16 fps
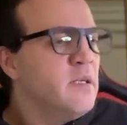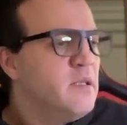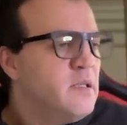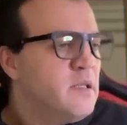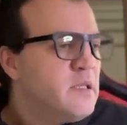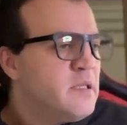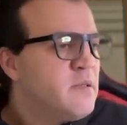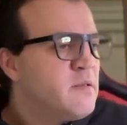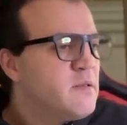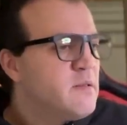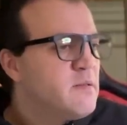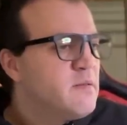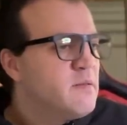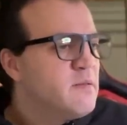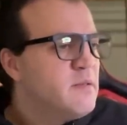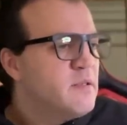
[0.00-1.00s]
А,
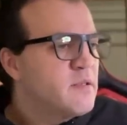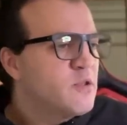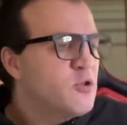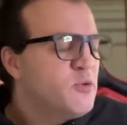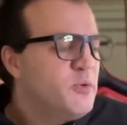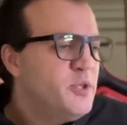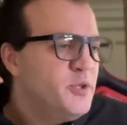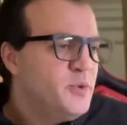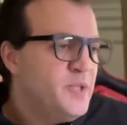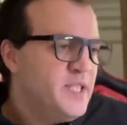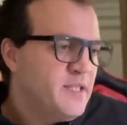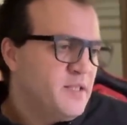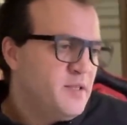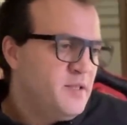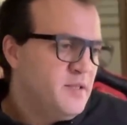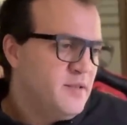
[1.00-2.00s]
думаю,
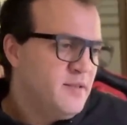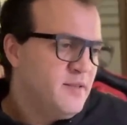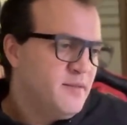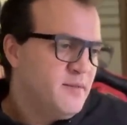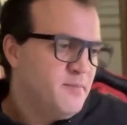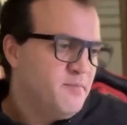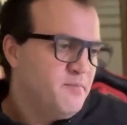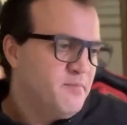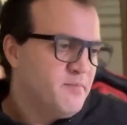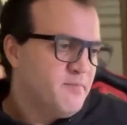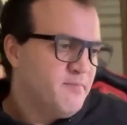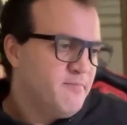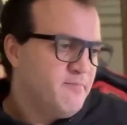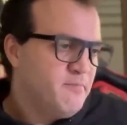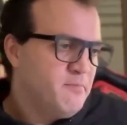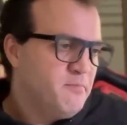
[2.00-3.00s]
есть...
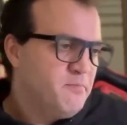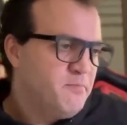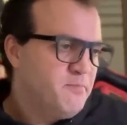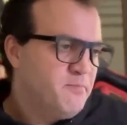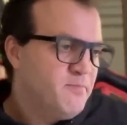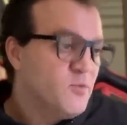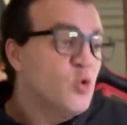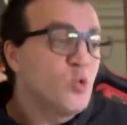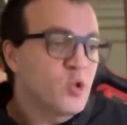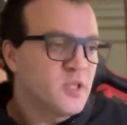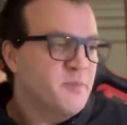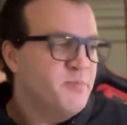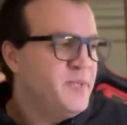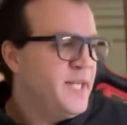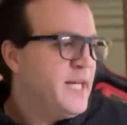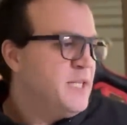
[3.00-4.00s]
Нужно
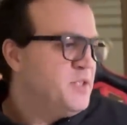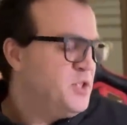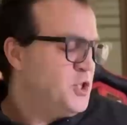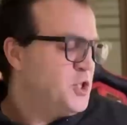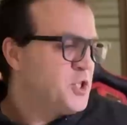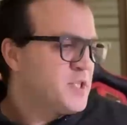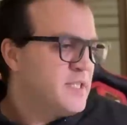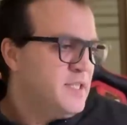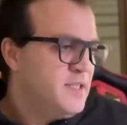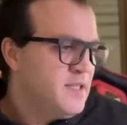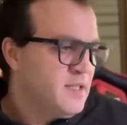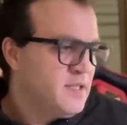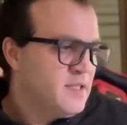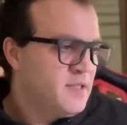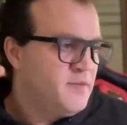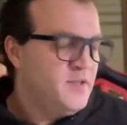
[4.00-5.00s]
периодически
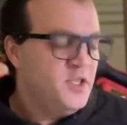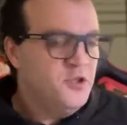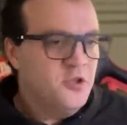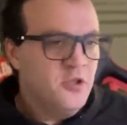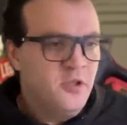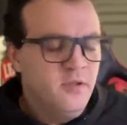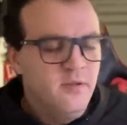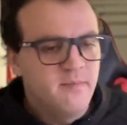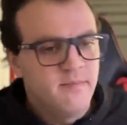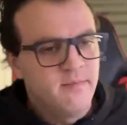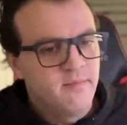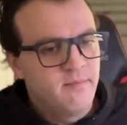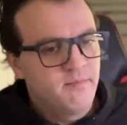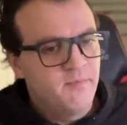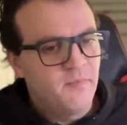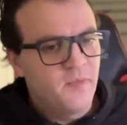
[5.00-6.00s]
делать видео
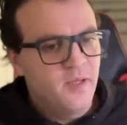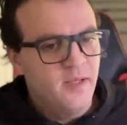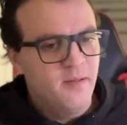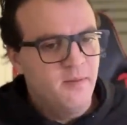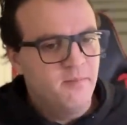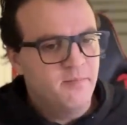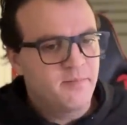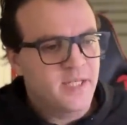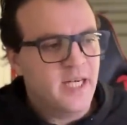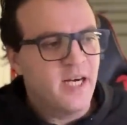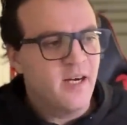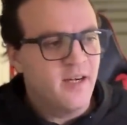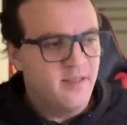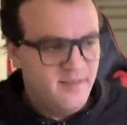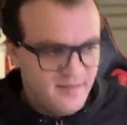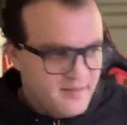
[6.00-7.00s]

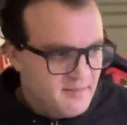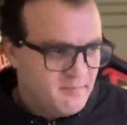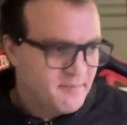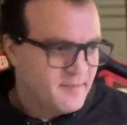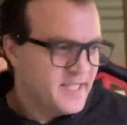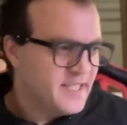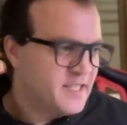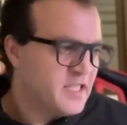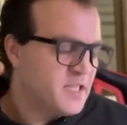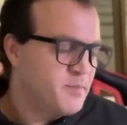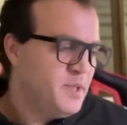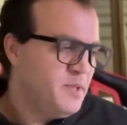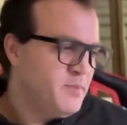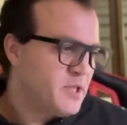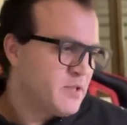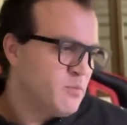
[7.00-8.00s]
про
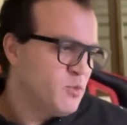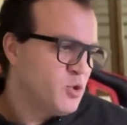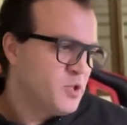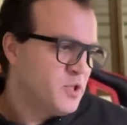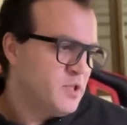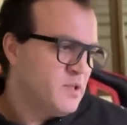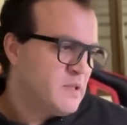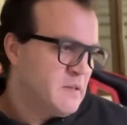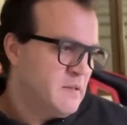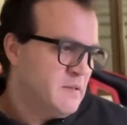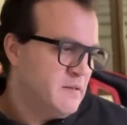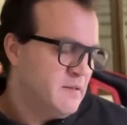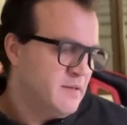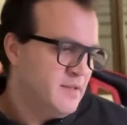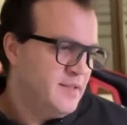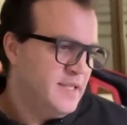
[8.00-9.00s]
XRP, потому что
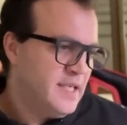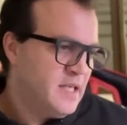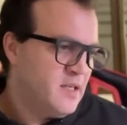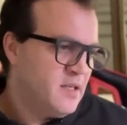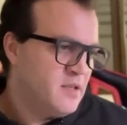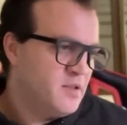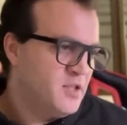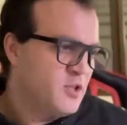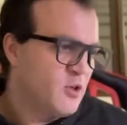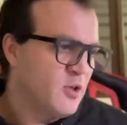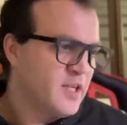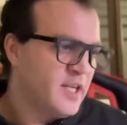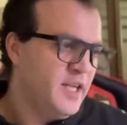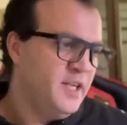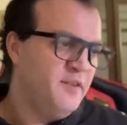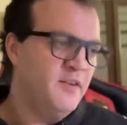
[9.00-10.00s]
я не только
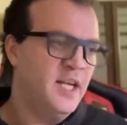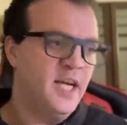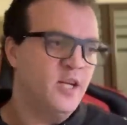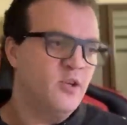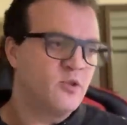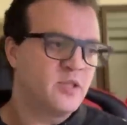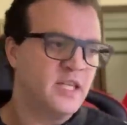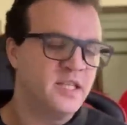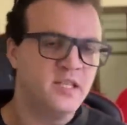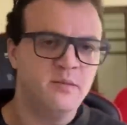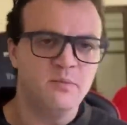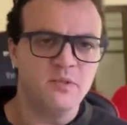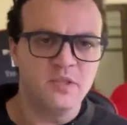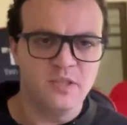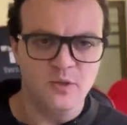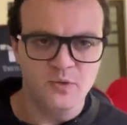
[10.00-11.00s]
являюсь одним
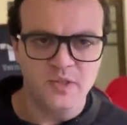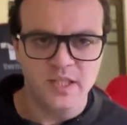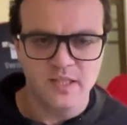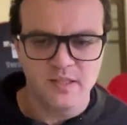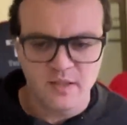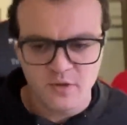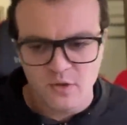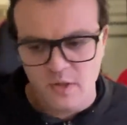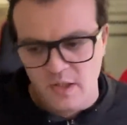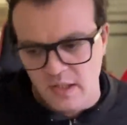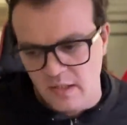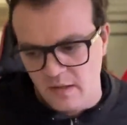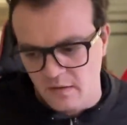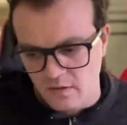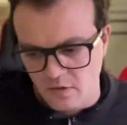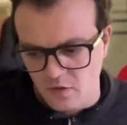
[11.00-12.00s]
из людей,
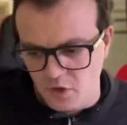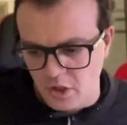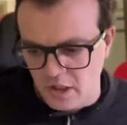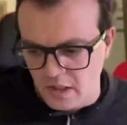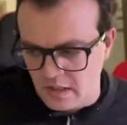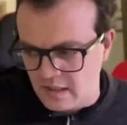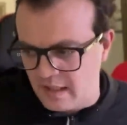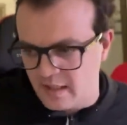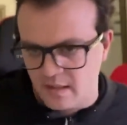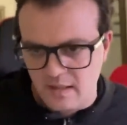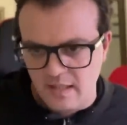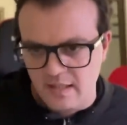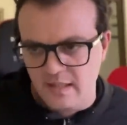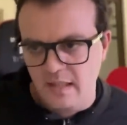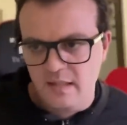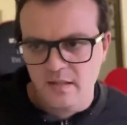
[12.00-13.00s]
которые 6 лет
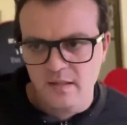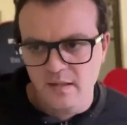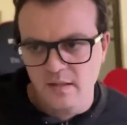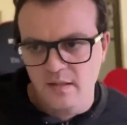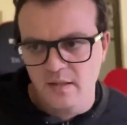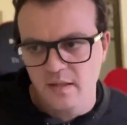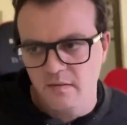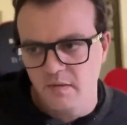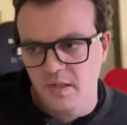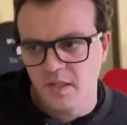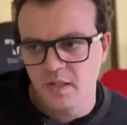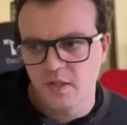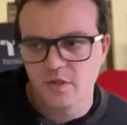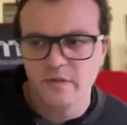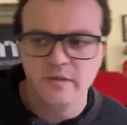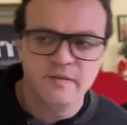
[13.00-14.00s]
назад
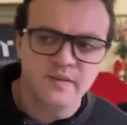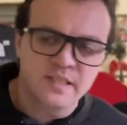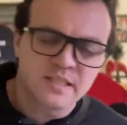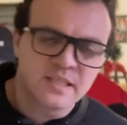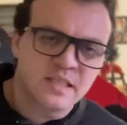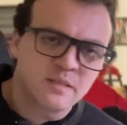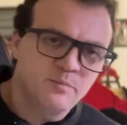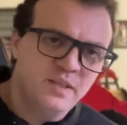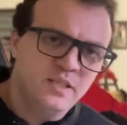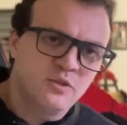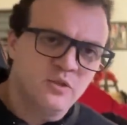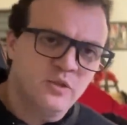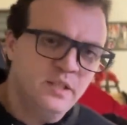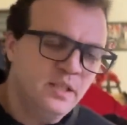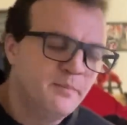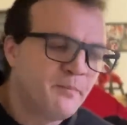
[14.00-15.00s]
инвестировали в XRP,
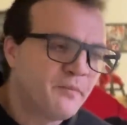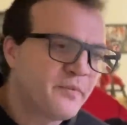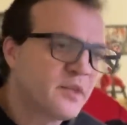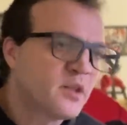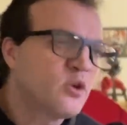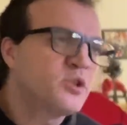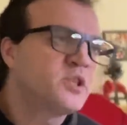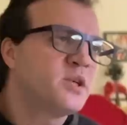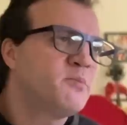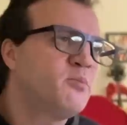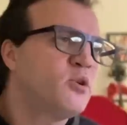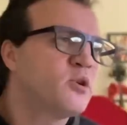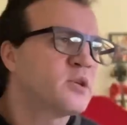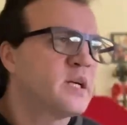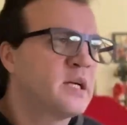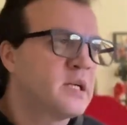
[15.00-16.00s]
но и до сих
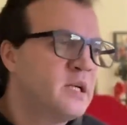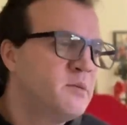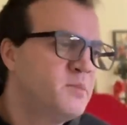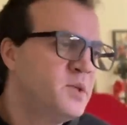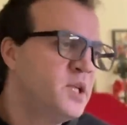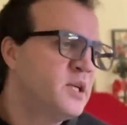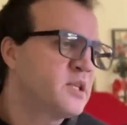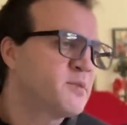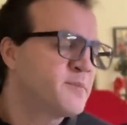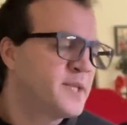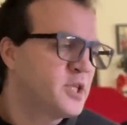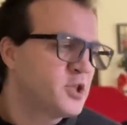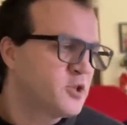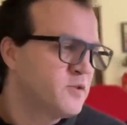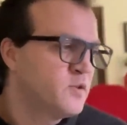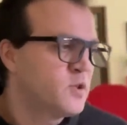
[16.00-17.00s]
пор, когда меня
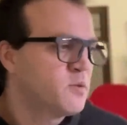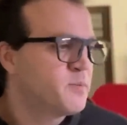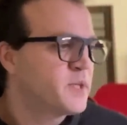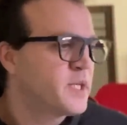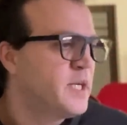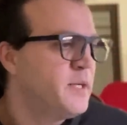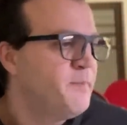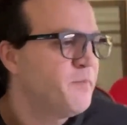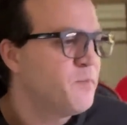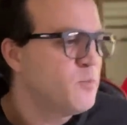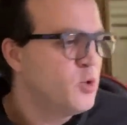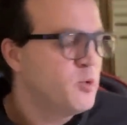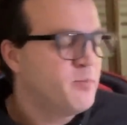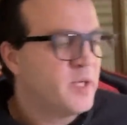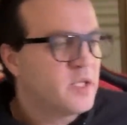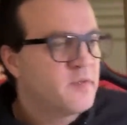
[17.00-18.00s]
спрашивают про мой
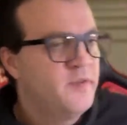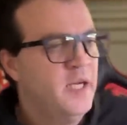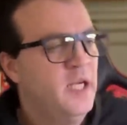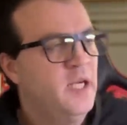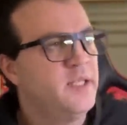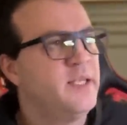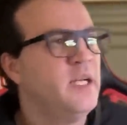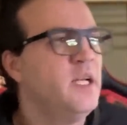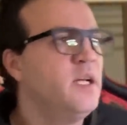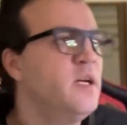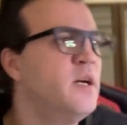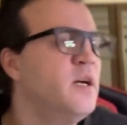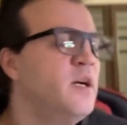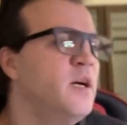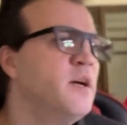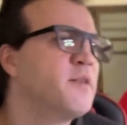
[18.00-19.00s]
портфель или
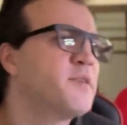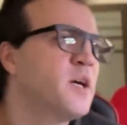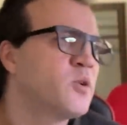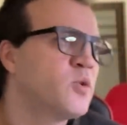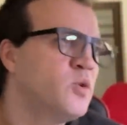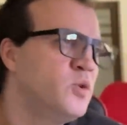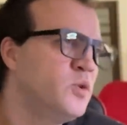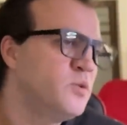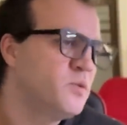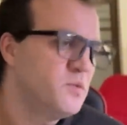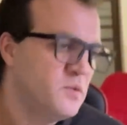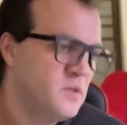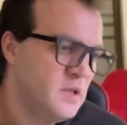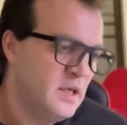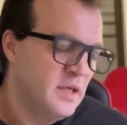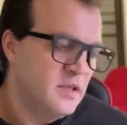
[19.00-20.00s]
какую
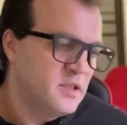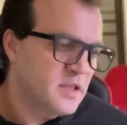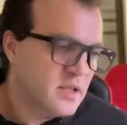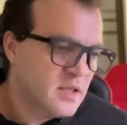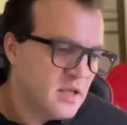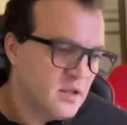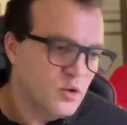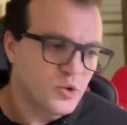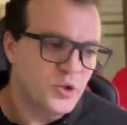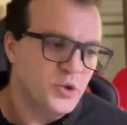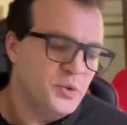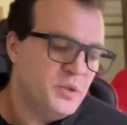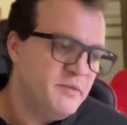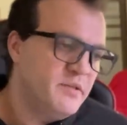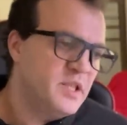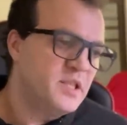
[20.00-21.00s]

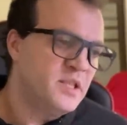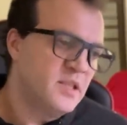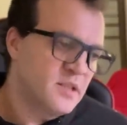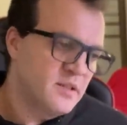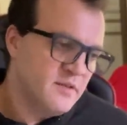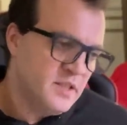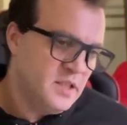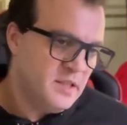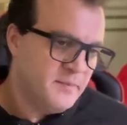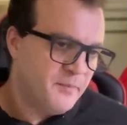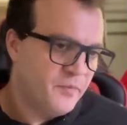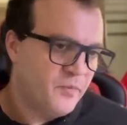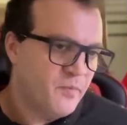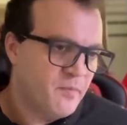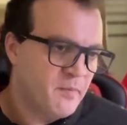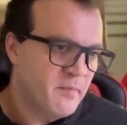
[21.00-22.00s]
технологию инвестировать,
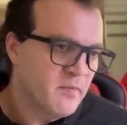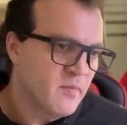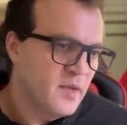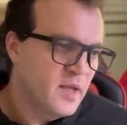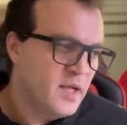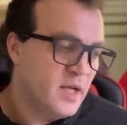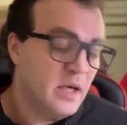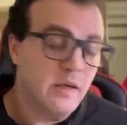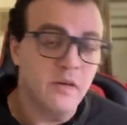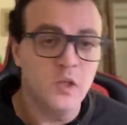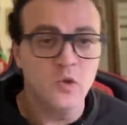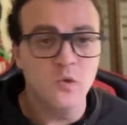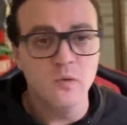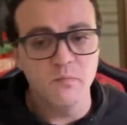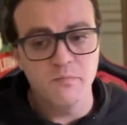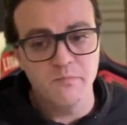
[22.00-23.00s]
я говорю